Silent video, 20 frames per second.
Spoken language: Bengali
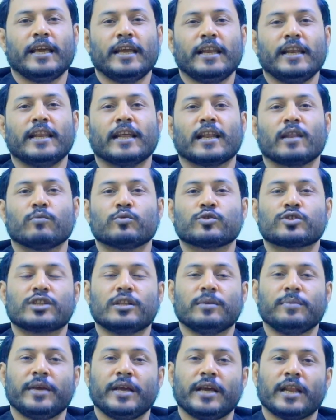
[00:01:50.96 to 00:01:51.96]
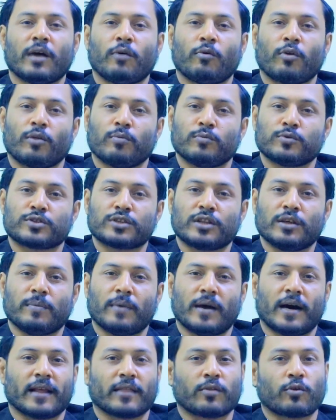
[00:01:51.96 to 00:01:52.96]
ইন্নাল মুসলিমিনা ওল
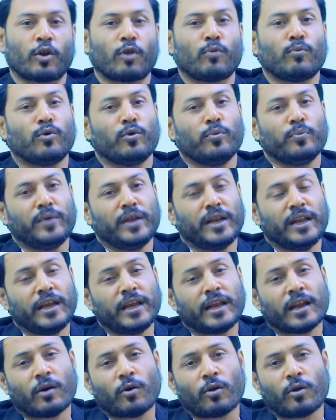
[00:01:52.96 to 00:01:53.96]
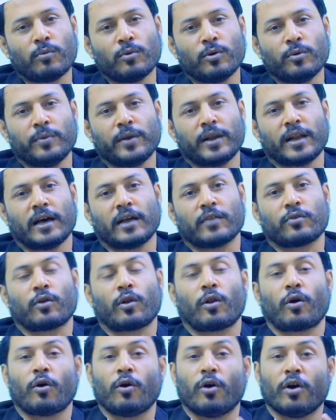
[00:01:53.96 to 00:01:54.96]
মুসলিমাত অল মুমিনিনা অল মুমিনাত
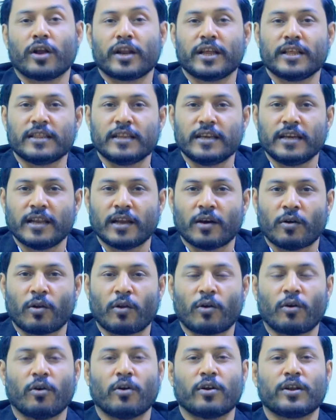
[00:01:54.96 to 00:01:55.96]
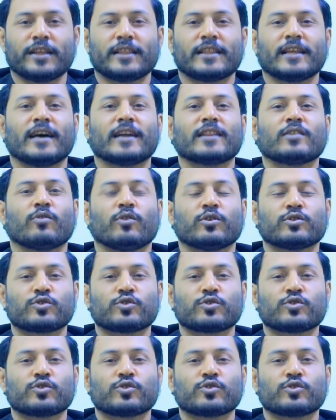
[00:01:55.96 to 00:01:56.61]
অল কনিতিনা অল কনিতাত